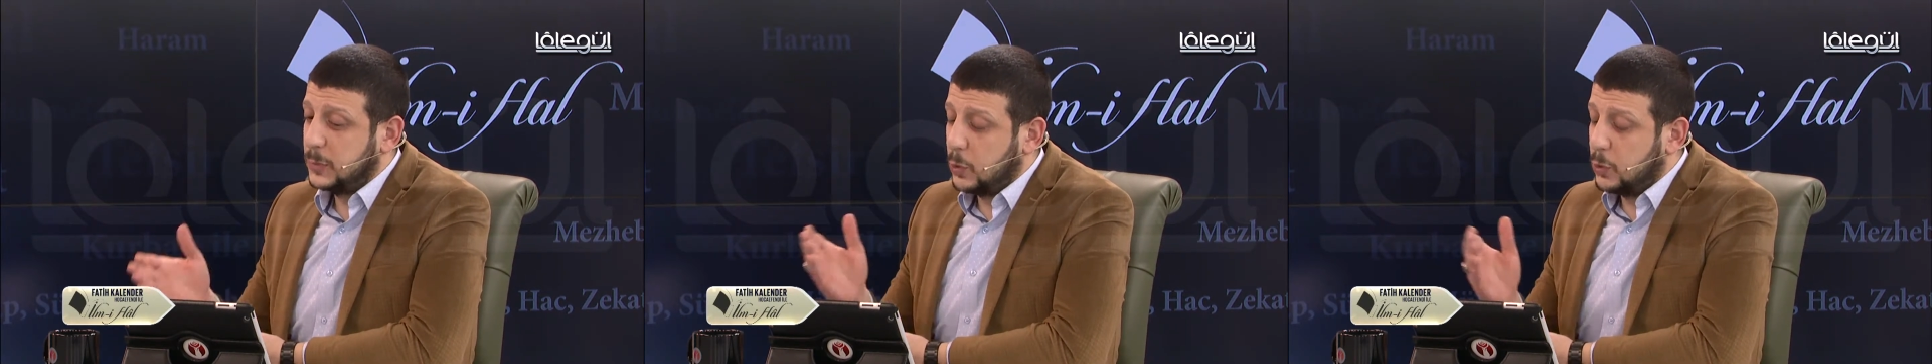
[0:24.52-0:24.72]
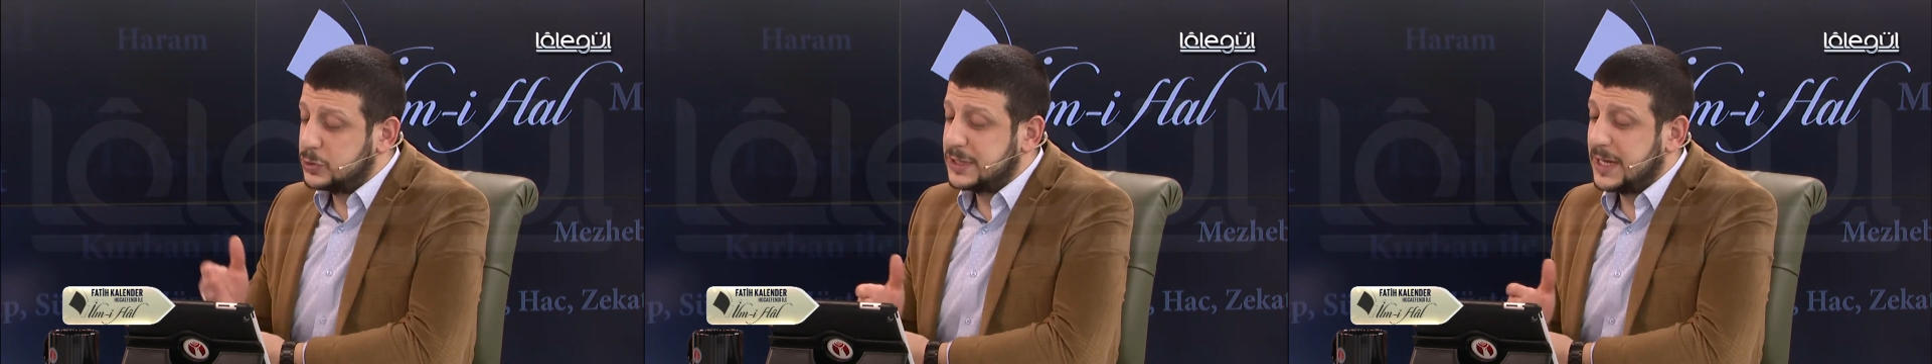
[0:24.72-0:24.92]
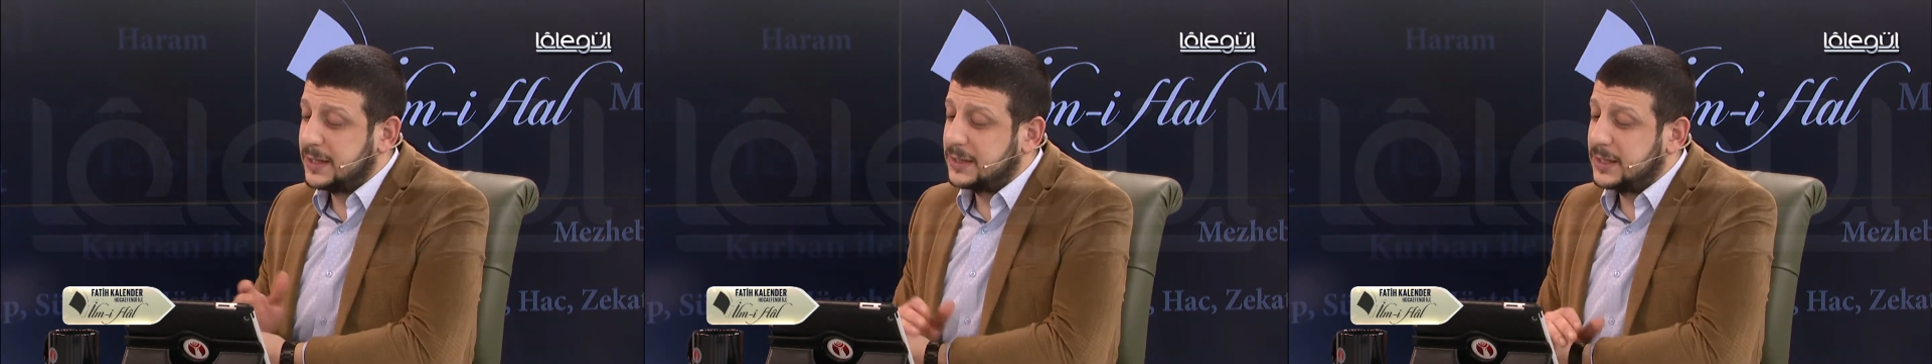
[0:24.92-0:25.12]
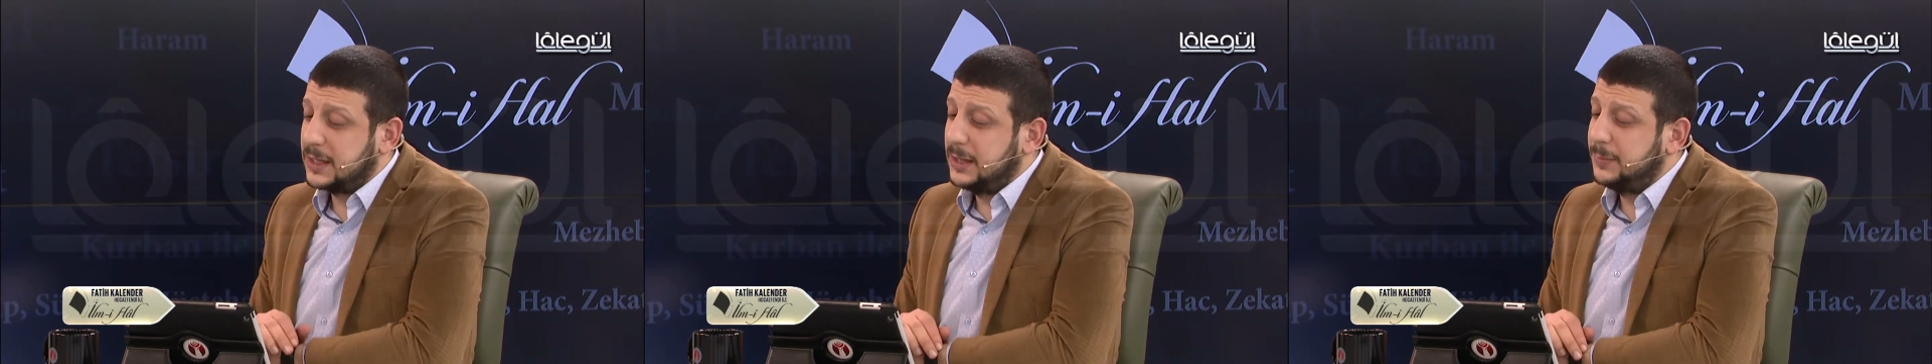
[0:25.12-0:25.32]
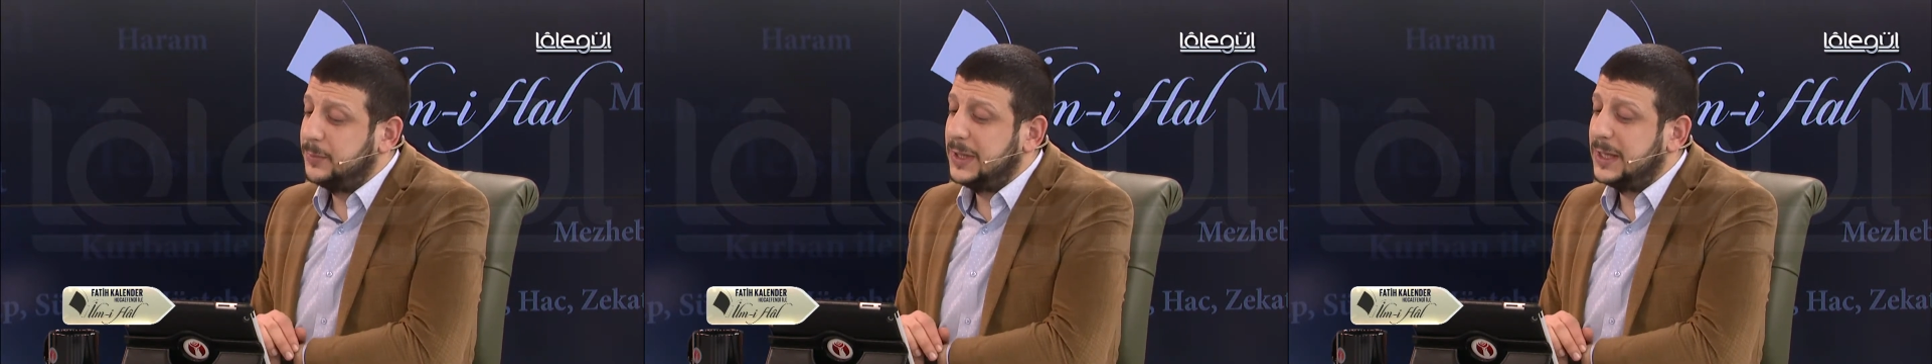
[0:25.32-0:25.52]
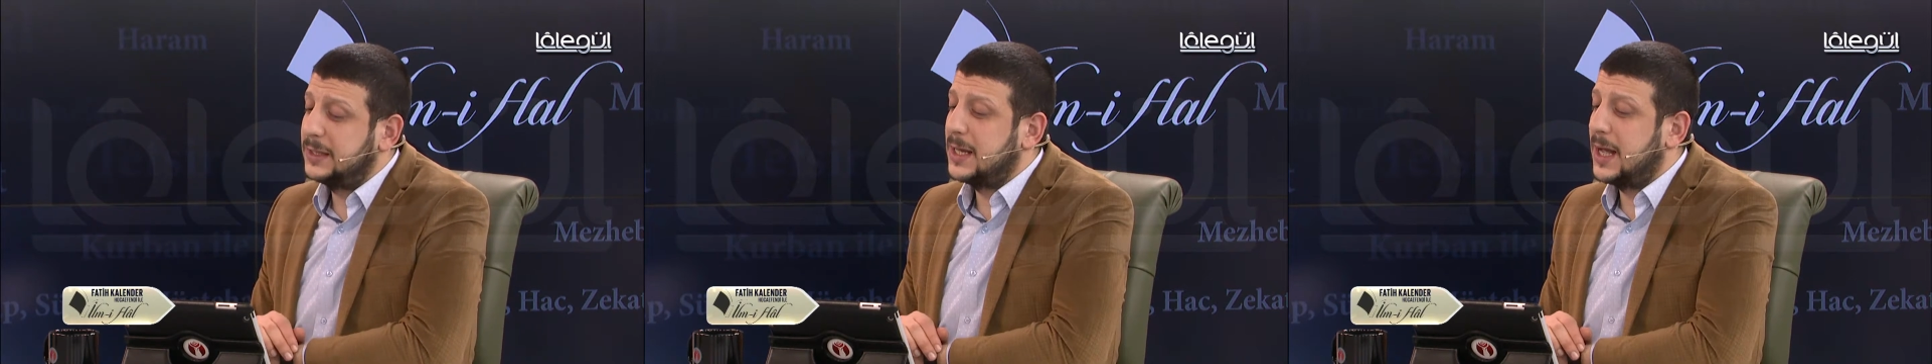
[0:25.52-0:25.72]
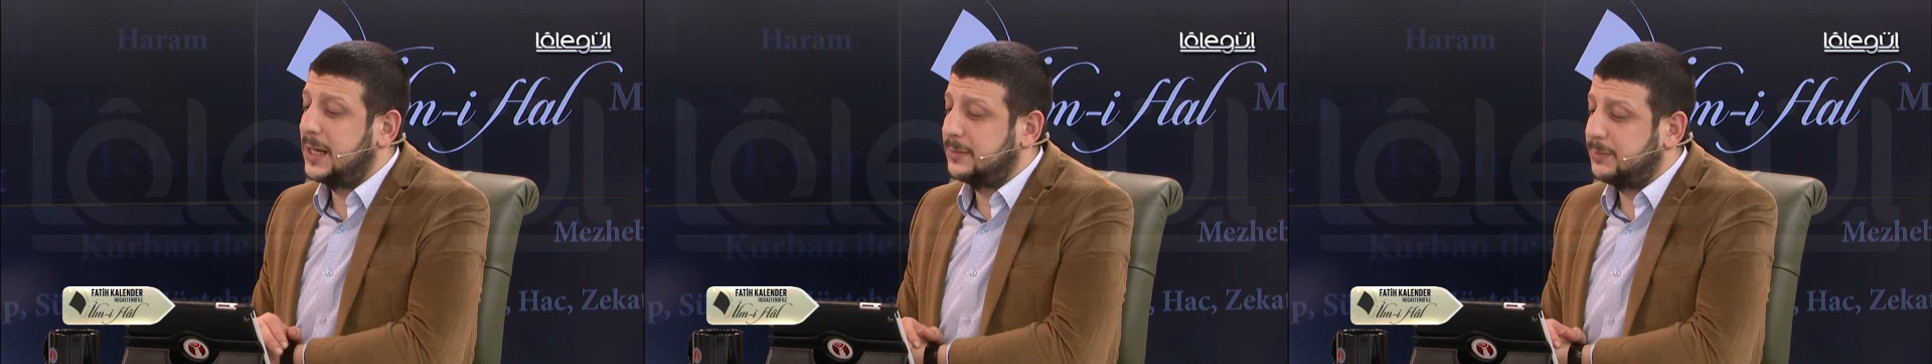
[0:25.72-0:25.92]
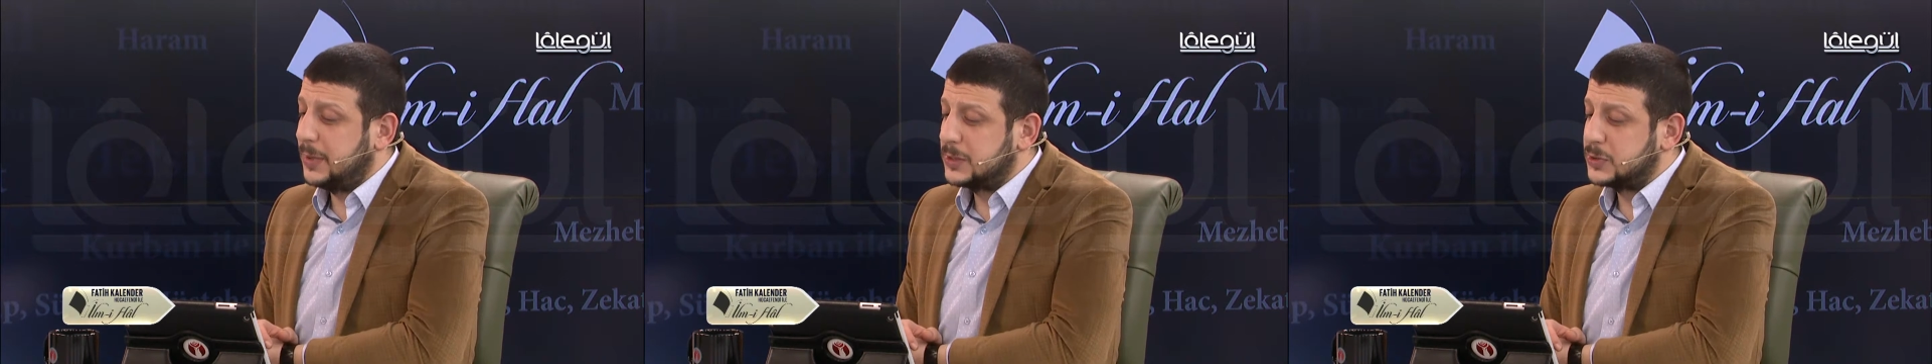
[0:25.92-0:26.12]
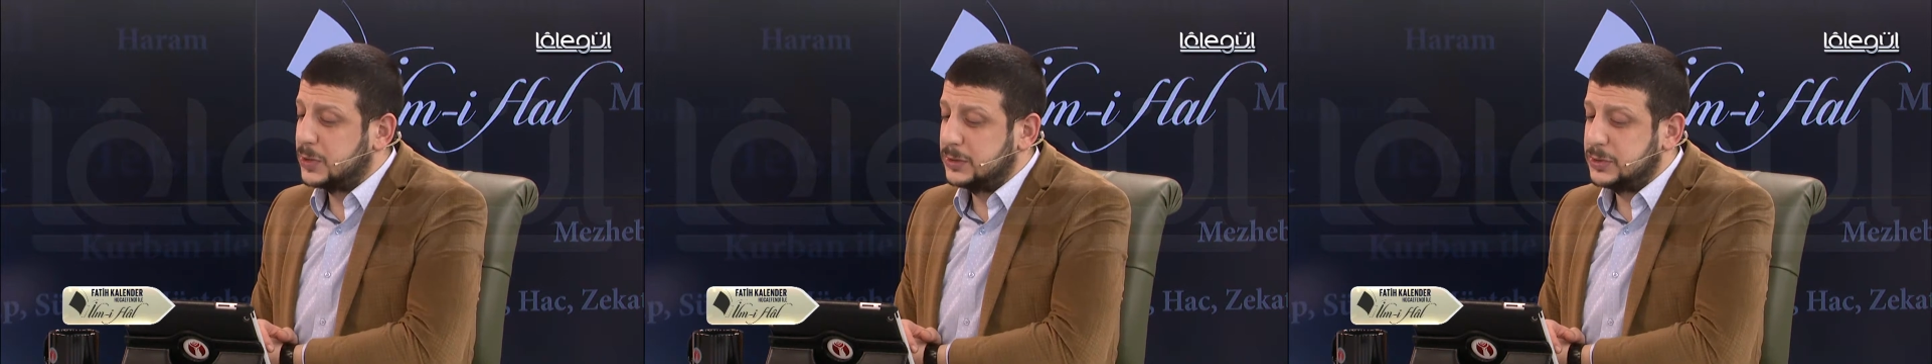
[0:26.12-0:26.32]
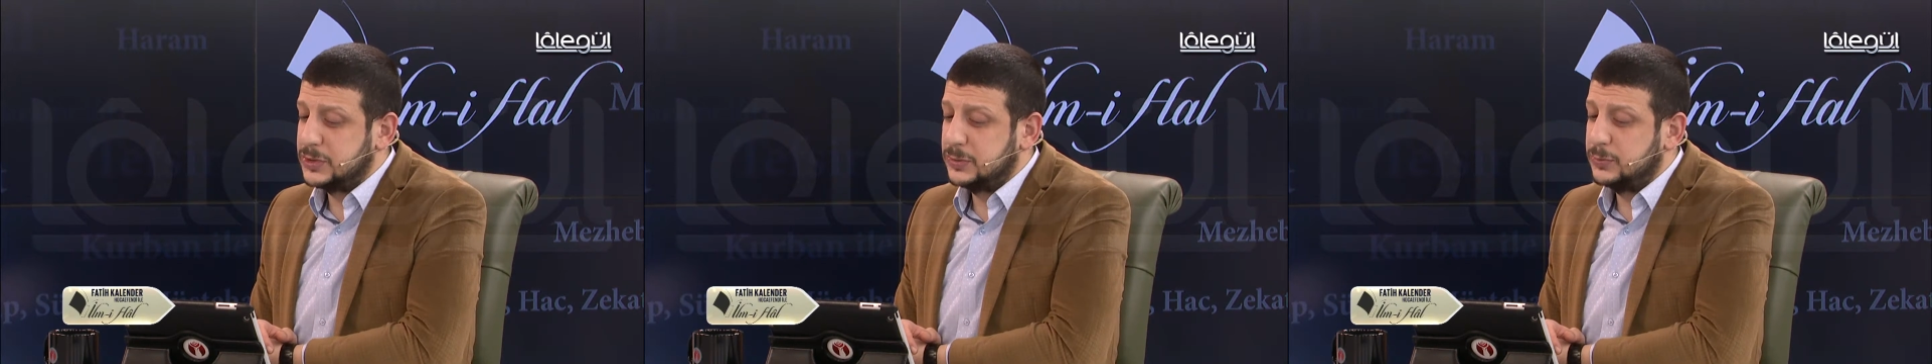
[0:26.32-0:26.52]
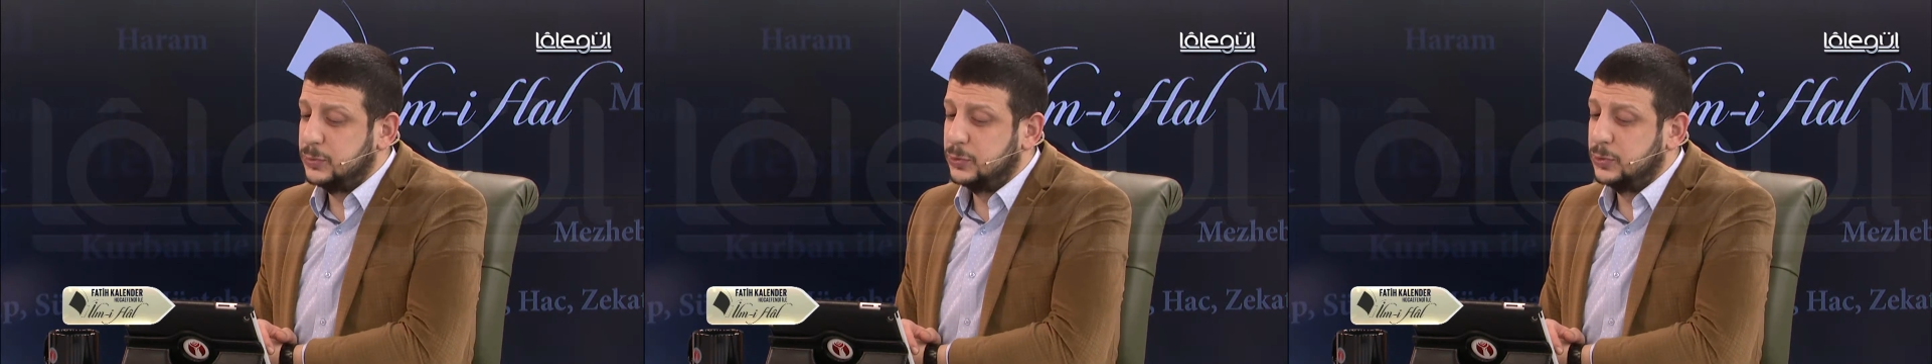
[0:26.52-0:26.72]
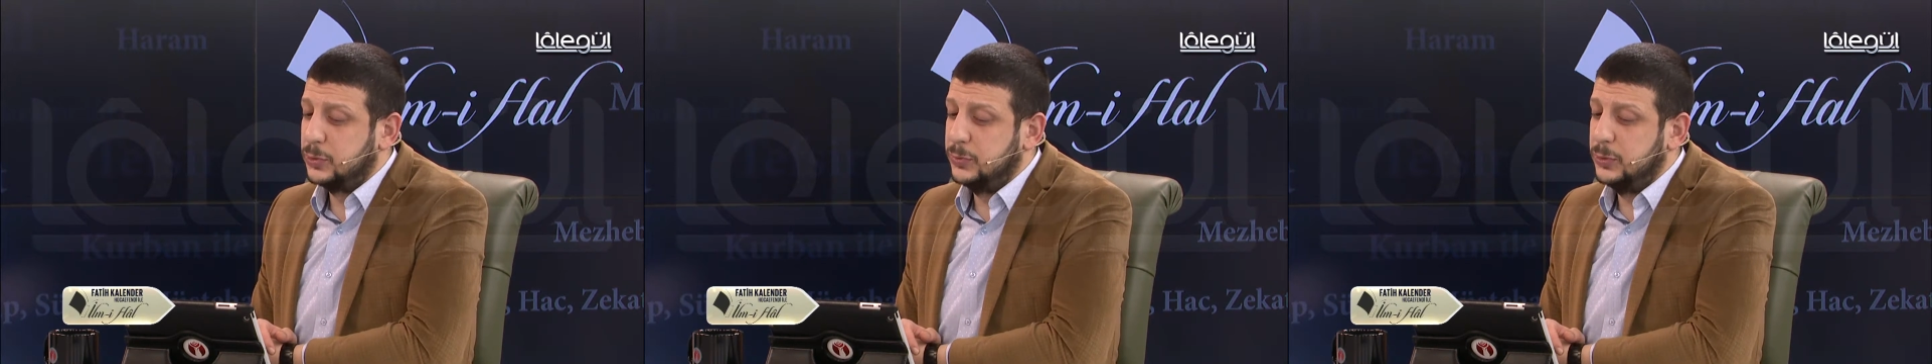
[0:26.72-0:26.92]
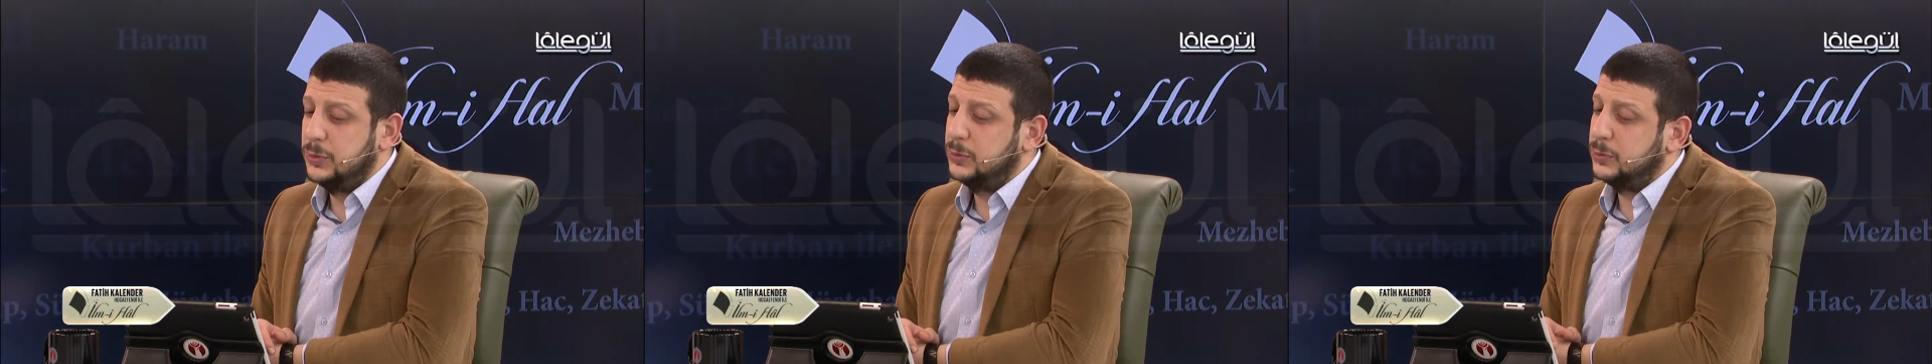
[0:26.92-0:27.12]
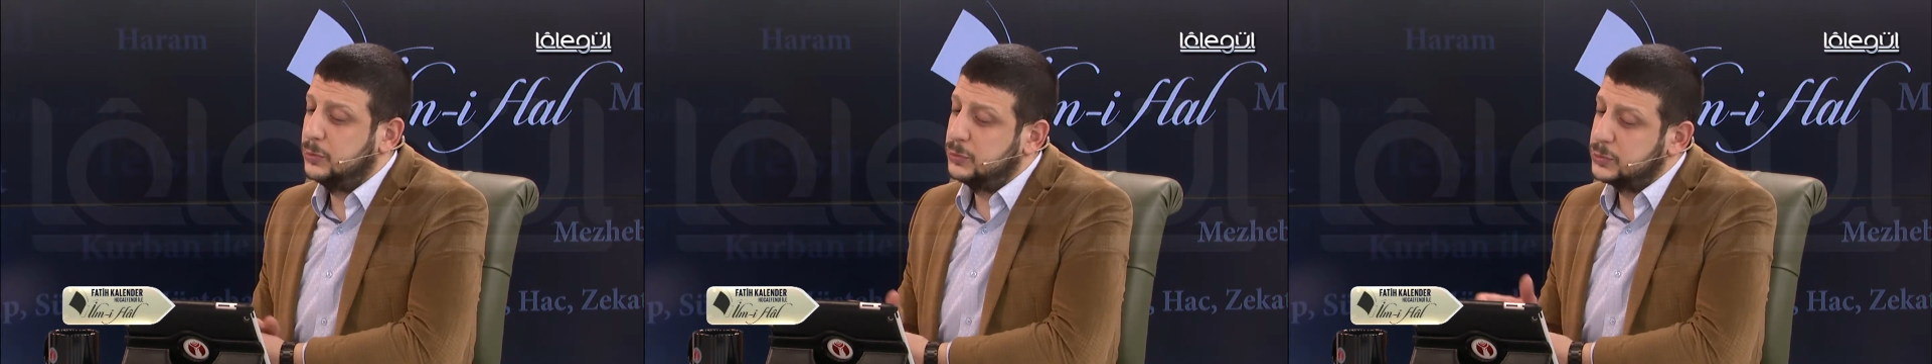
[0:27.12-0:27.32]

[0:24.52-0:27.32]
O zat arayıp ikna etmeye çalıştım bu durumu.